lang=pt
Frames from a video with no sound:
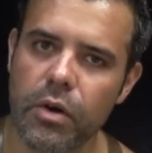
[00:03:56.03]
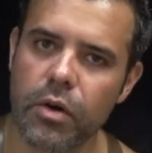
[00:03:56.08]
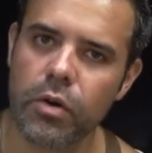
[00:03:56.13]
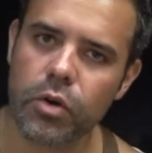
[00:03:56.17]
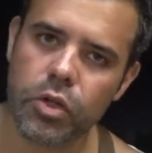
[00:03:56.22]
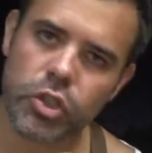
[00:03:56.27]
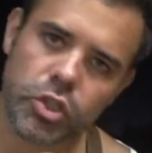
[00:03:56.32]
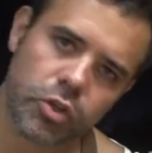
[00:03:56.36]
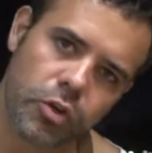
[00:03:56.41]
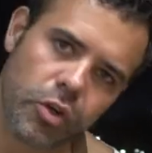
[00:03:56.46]
Eu
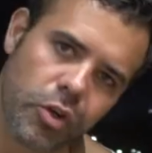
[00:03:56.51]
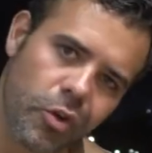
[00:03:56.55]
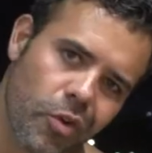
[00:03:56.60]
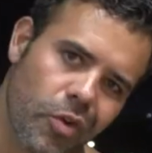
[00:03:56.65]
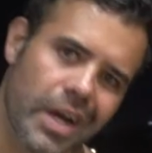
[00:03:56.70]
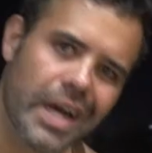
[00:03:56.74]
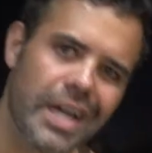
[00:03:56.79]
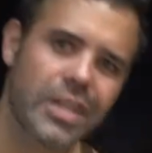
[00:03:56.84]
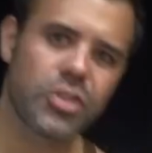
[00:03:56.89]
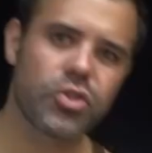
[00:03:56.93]
gosto de
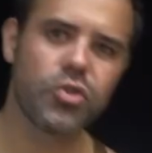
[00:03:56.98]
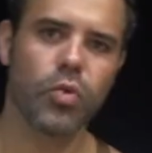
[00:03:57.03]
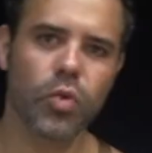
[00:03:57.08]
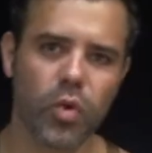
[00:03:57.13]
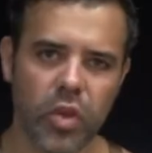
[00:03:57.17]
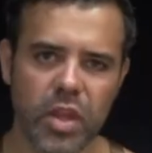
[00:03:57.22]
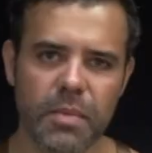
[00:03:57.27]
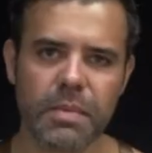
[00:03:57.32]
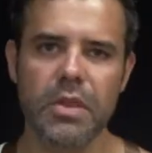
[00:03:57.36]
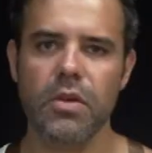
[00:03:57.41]
colocar
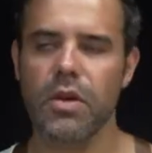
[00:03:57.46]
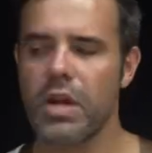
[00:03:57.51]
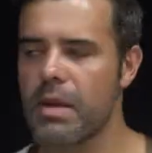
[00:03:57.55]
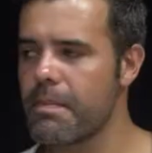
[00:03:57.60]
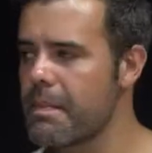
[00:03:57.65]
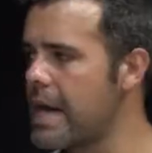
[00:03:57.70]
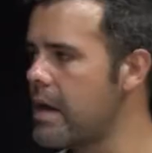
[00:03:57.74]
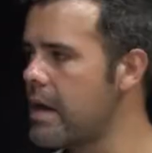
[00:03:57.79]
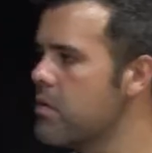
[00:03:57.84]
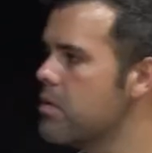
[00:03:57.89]
suco de
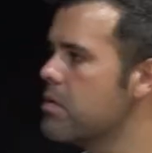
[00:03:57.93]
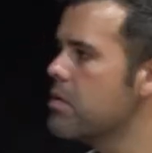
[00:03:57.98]
meio-limão